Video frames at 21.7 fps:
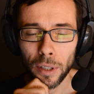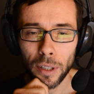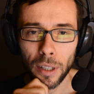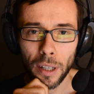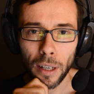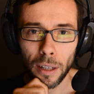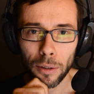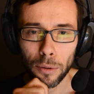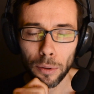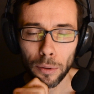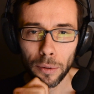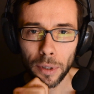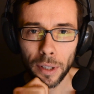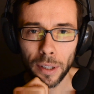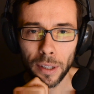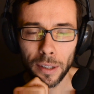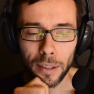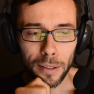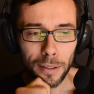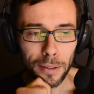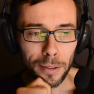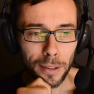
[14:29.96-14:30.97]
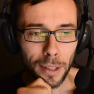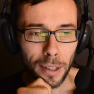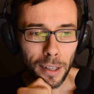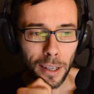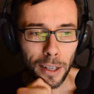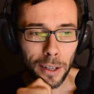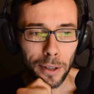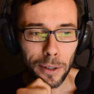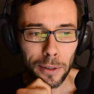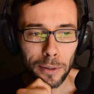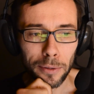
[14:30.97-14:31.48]
i gratuluję
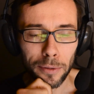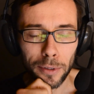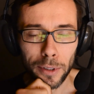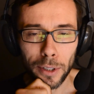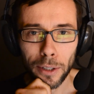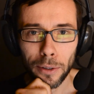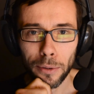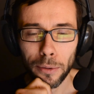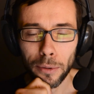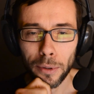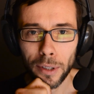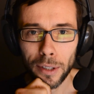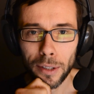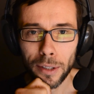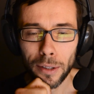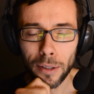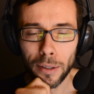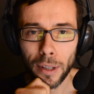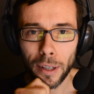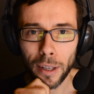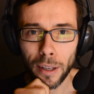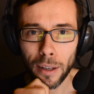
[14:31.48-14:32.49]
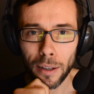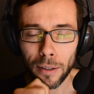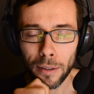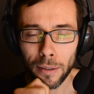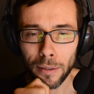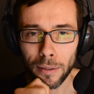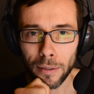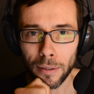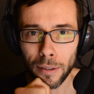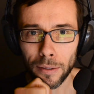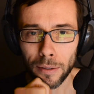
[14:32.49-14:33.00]
takiego wyniku. Jest to tak
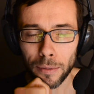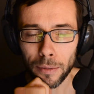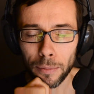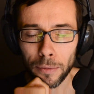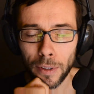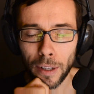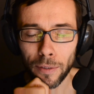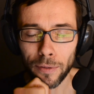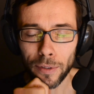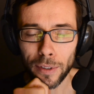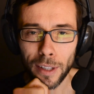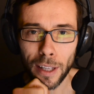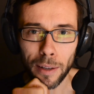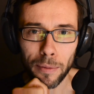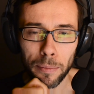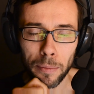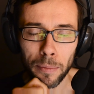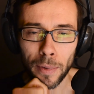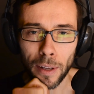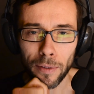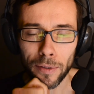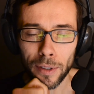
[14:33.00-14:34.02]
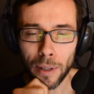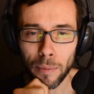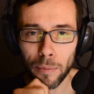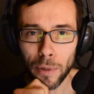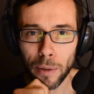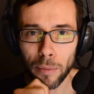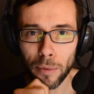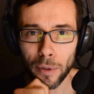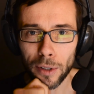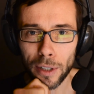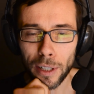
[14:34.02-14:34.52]
jak na, wstęp, na,
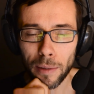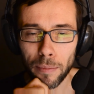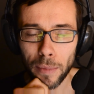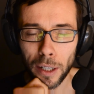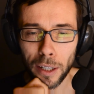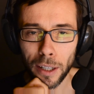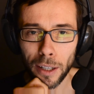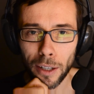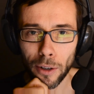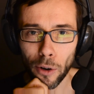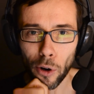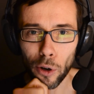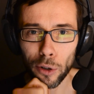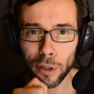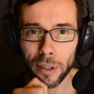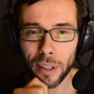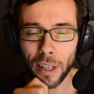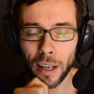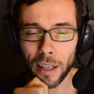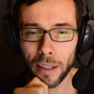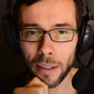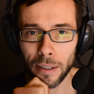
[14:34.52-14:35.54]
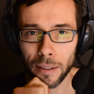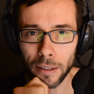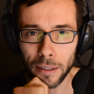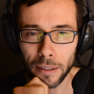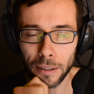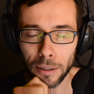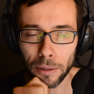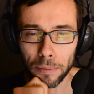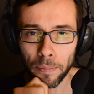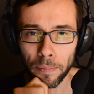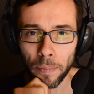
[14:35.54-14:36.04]
wstępie powiedziałem, taki Oscar.
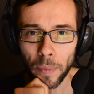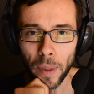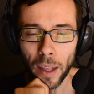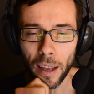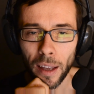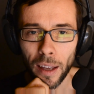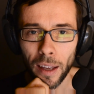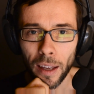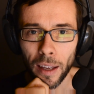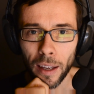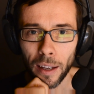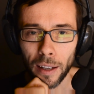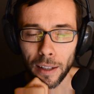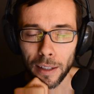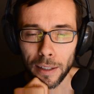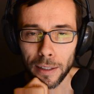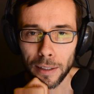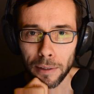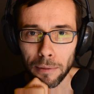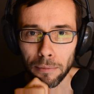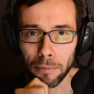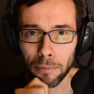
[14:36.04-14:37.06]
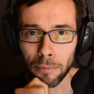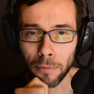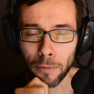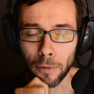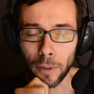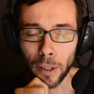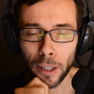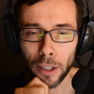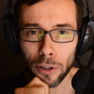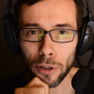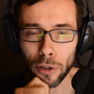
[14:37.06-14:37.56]
Y
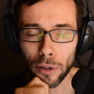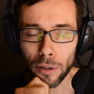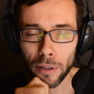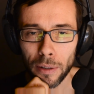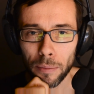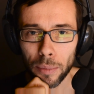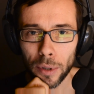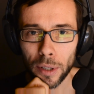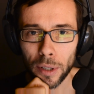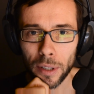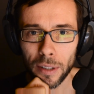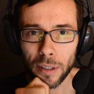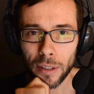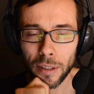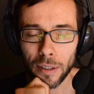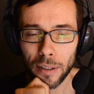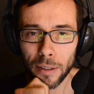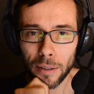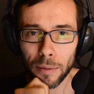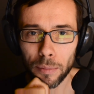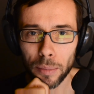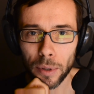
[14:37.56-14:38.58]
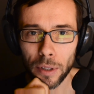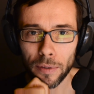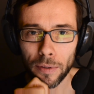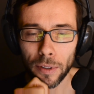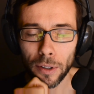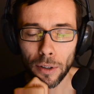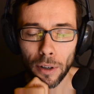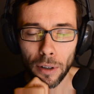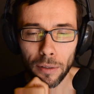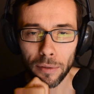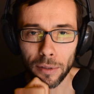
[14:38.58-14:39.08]
wręczony przez, przez
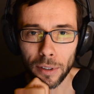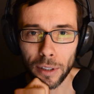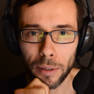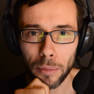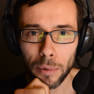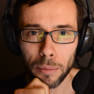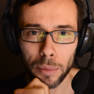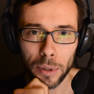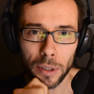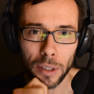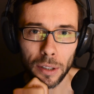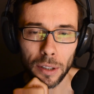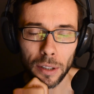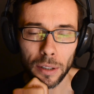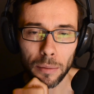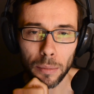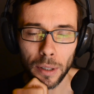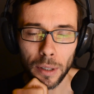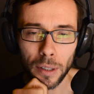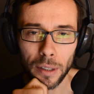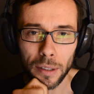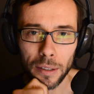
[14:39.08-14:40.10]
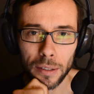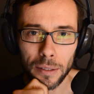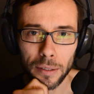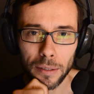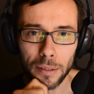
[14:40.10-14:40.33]
widownię, bo przecież chyba